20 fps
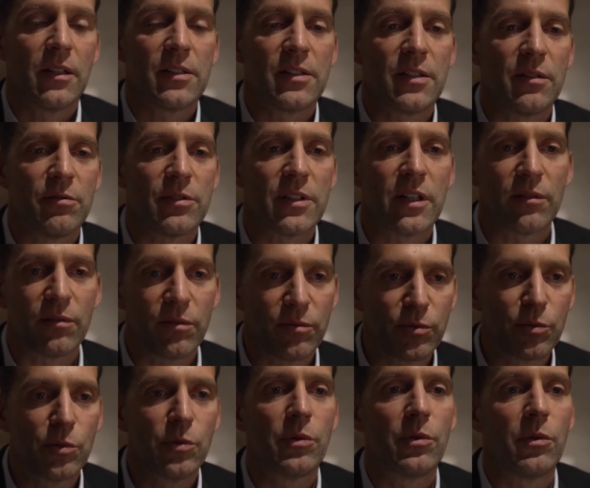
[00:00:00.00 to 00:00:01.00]
si vous êtes
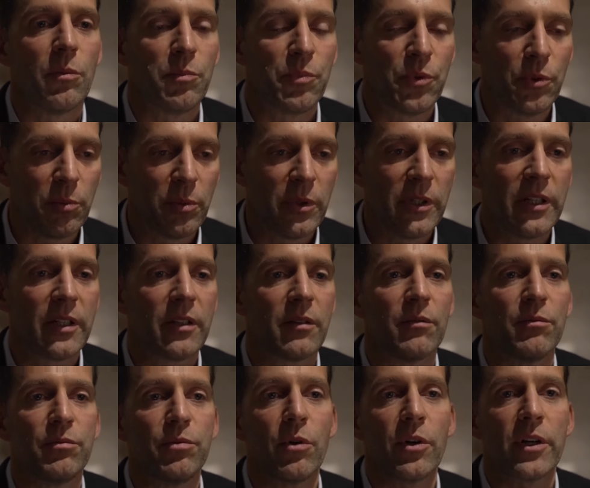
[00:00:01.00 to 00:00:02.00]
vous,
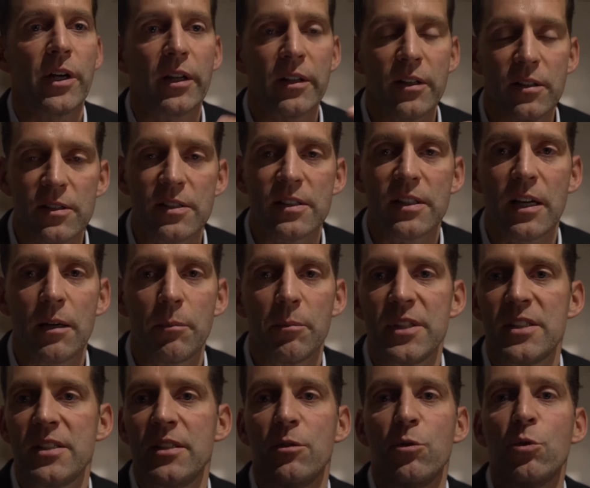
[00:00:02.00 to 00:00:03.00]
public, vous regardez une star,
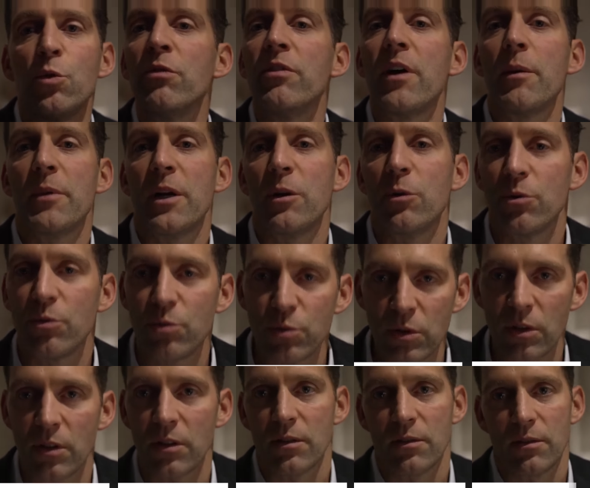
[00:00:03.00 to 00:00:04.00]
mais si tout va mal
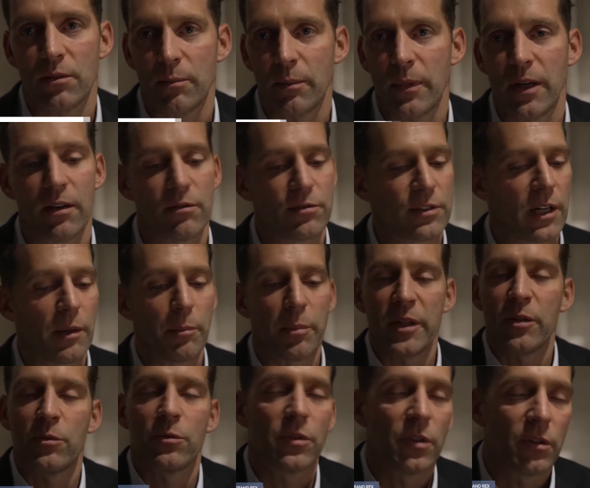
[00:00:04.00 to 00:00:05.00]
autour, bah, vous n'allez
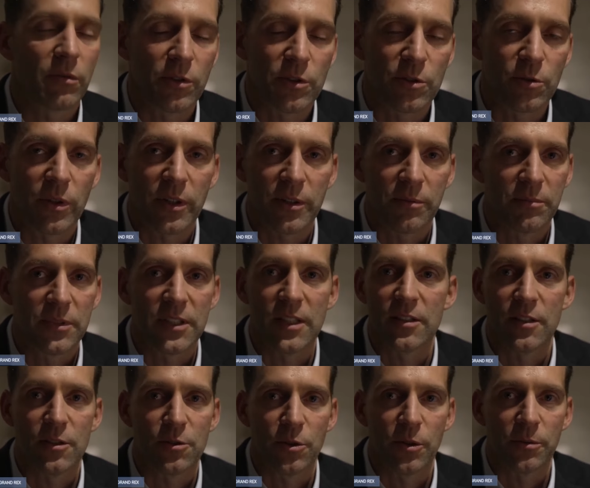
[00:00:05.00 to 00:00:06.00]
pas être content de votre soirée,
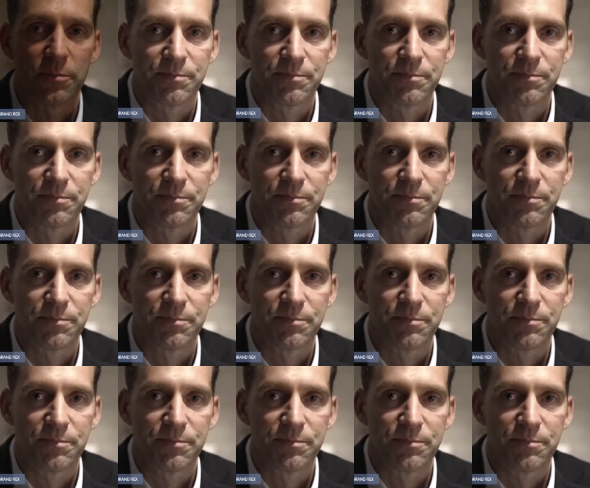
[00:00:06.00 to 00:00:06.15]
ça c'est sûr.